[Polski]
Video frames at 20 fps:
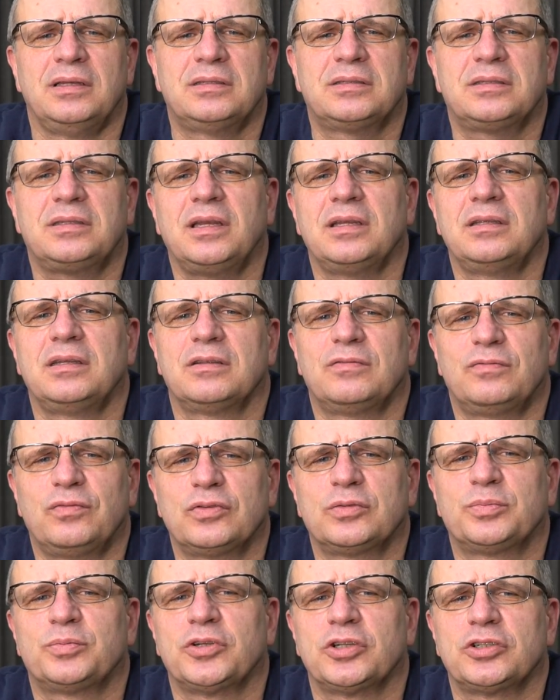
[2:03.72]
istnienie
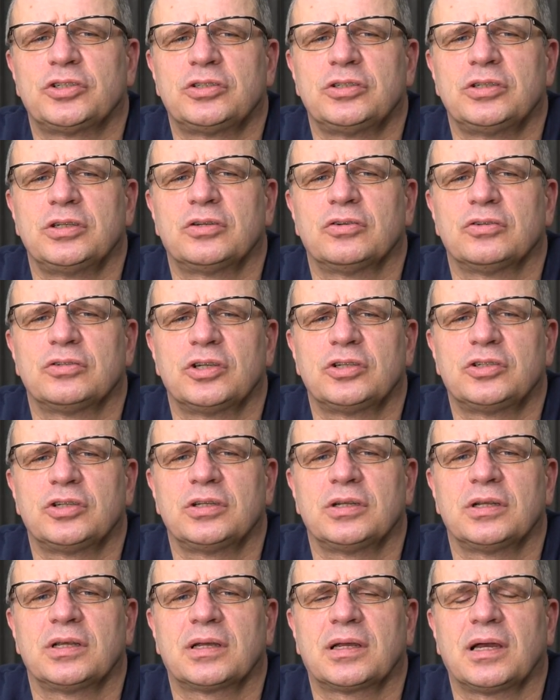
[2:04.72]
dwóch sprzecznych
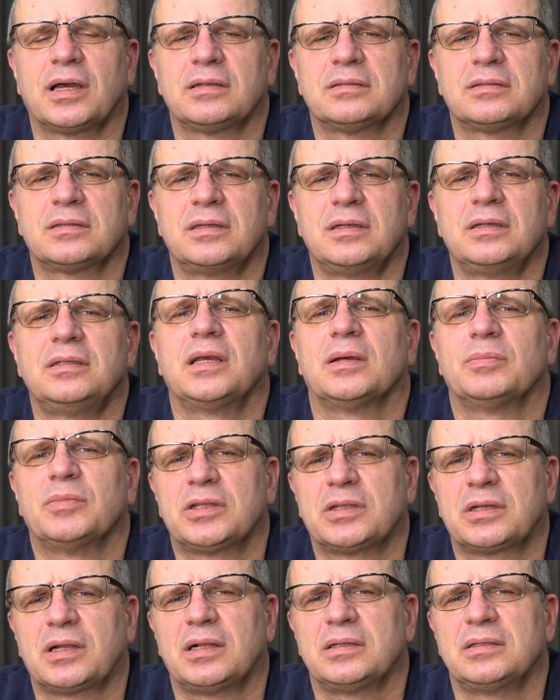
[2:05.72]
orzeczeń lekarskich,
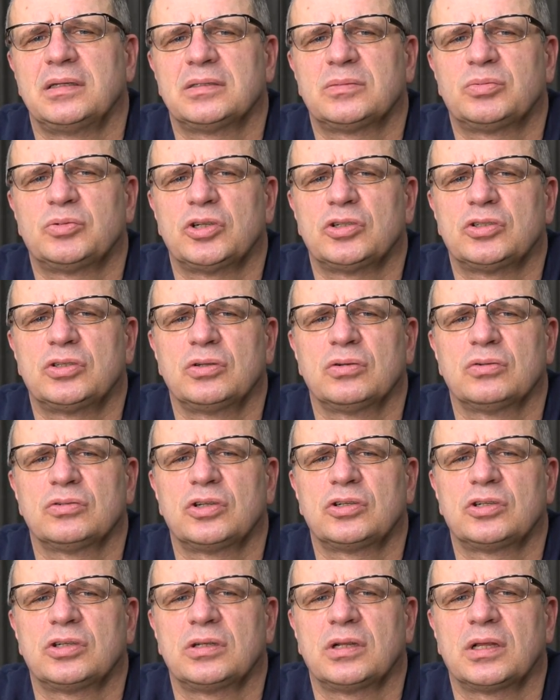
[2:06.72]
diametralnie sprzecznych
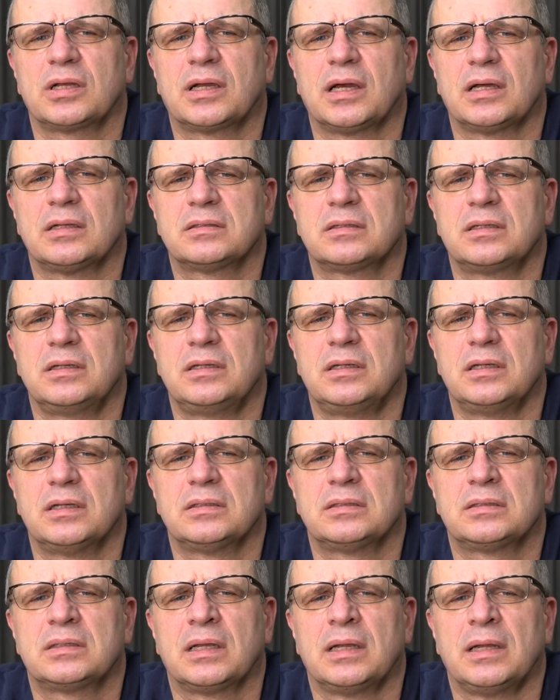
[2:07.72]
orzeczeń lekarskich
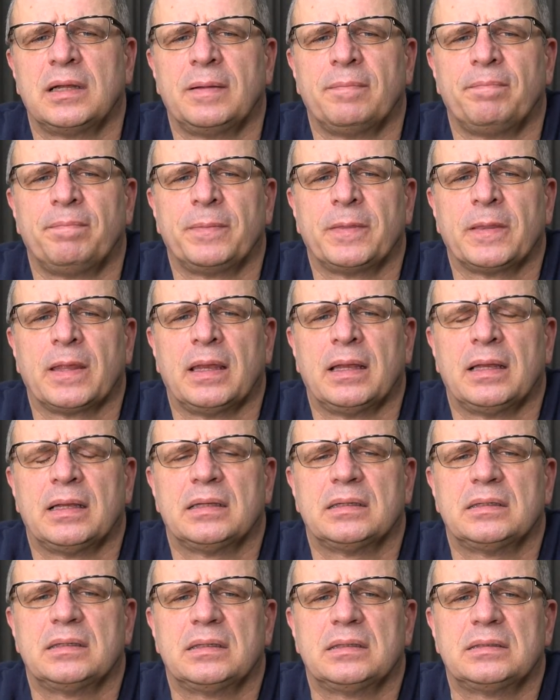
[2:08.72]
jest
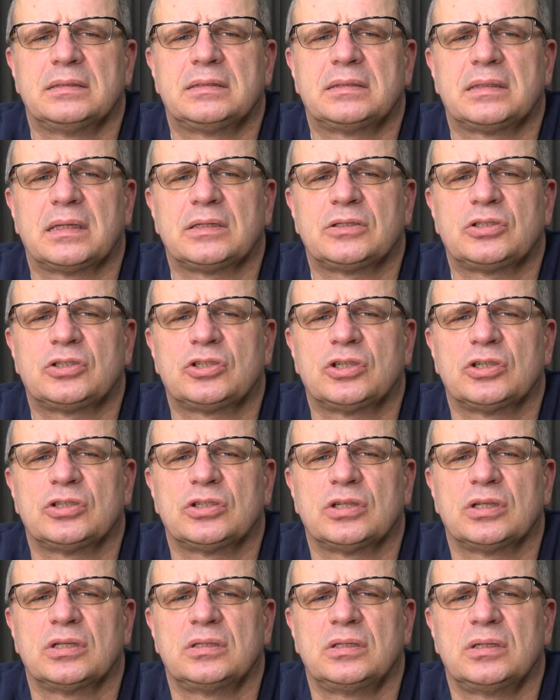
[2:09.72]
z
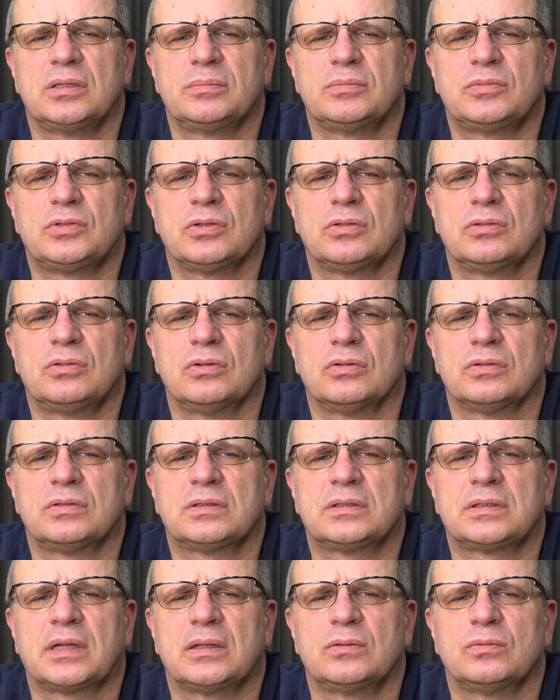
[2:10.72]
zastrzeżeniem co do
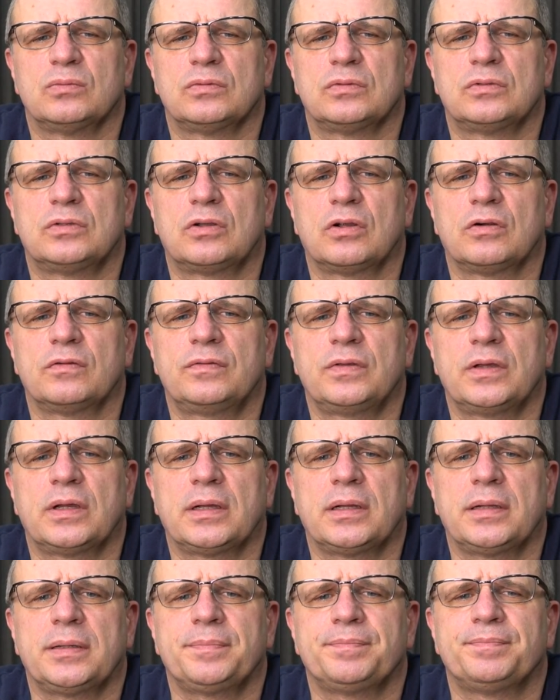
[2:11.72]
stanu
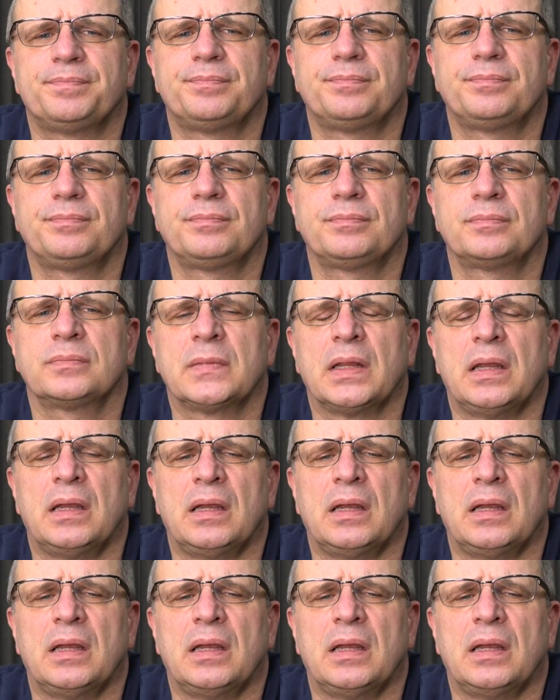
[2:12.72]
zdrowia. Mm,